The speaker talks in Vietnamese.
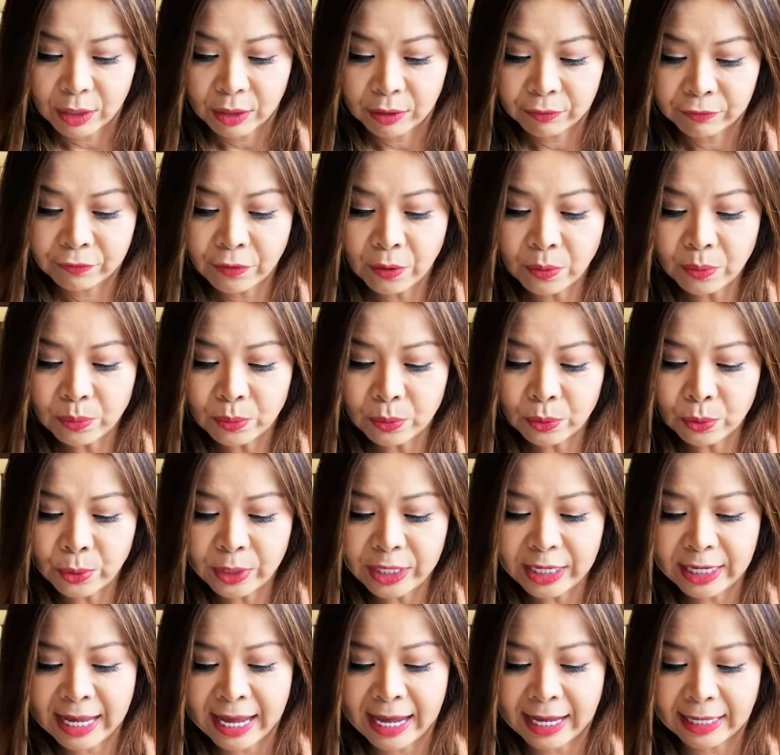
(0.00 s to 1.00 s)
Phúc
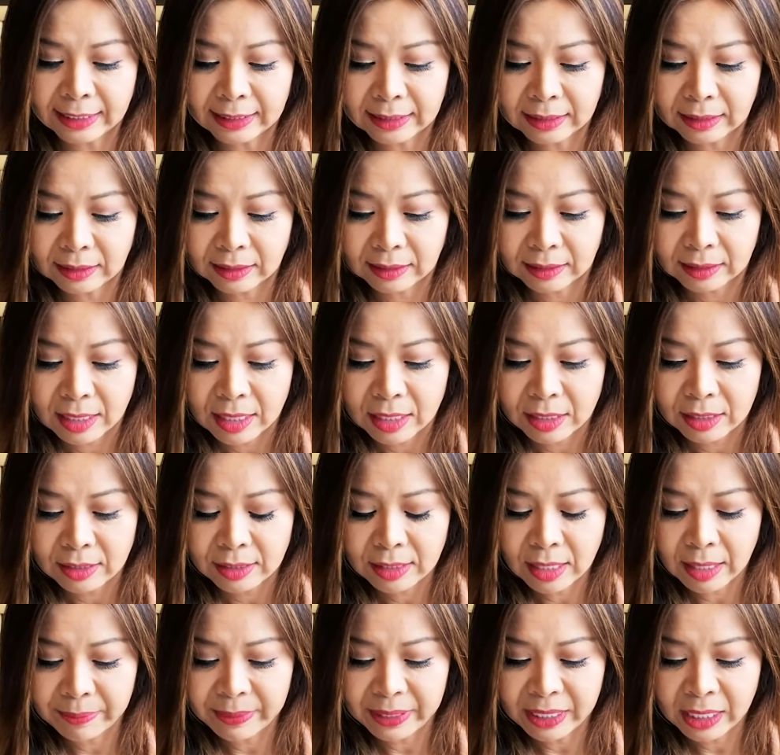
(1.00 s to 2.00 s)
Nguyên Hạnh
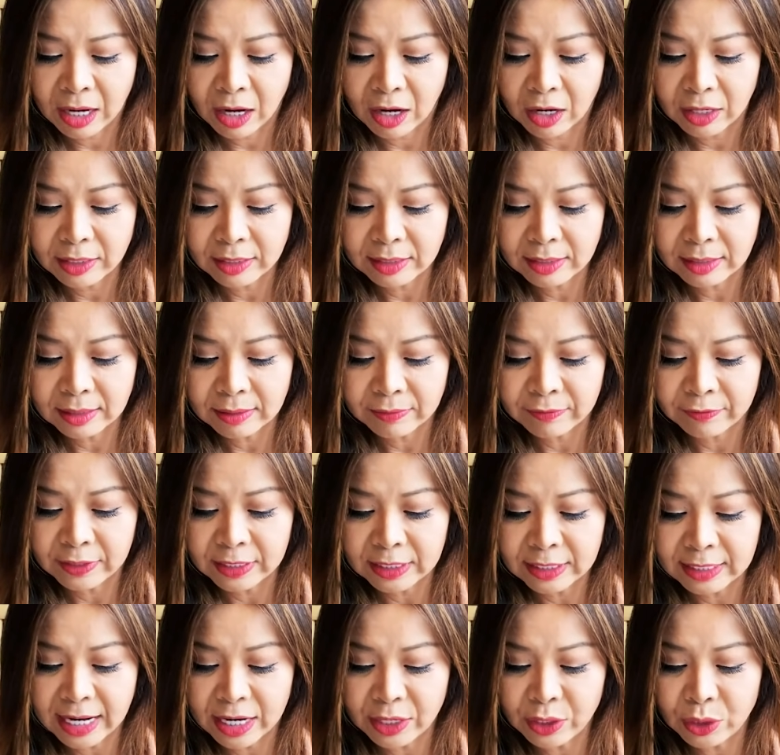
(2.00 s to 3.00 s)
cho mình hỏi
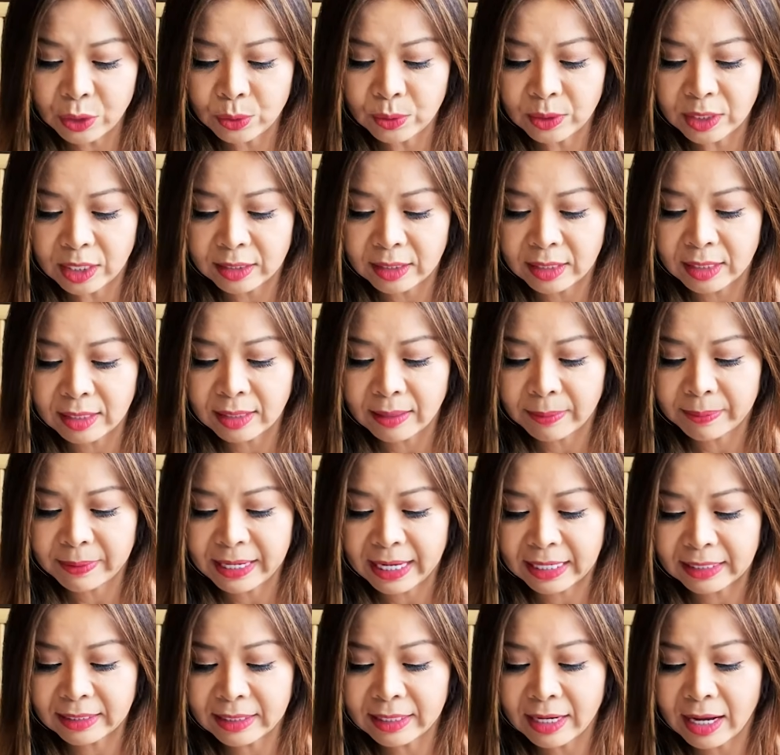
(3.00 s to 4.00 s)
visa du lịch khi nhập
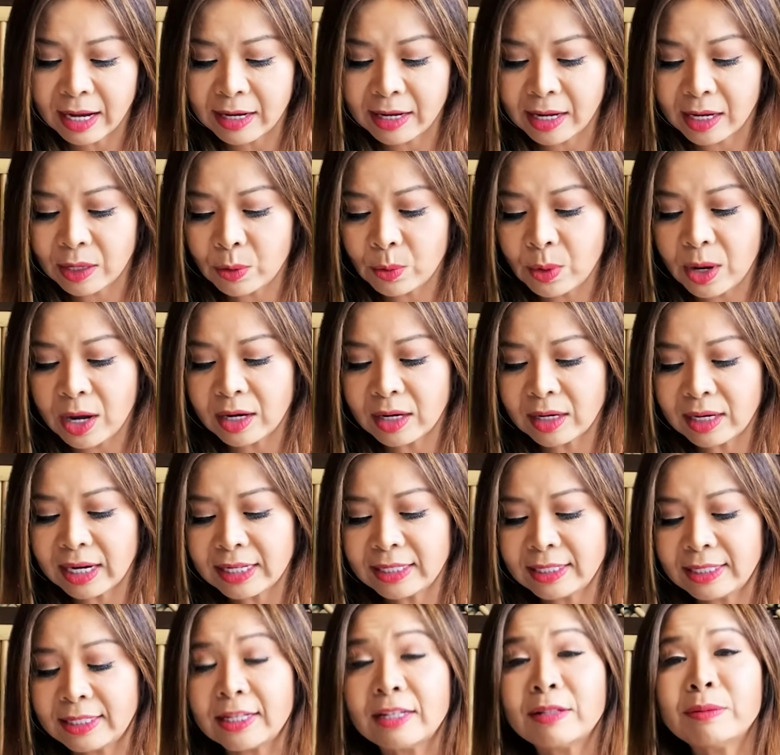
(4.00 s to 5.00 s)
cảnh khai hải quan ở lại
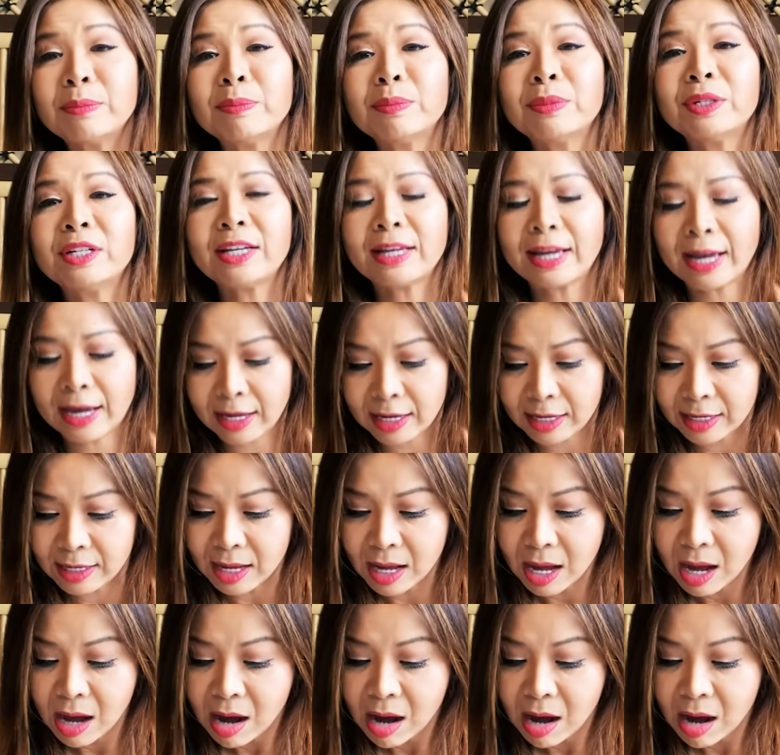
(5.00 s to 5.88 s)
chín mươi ngày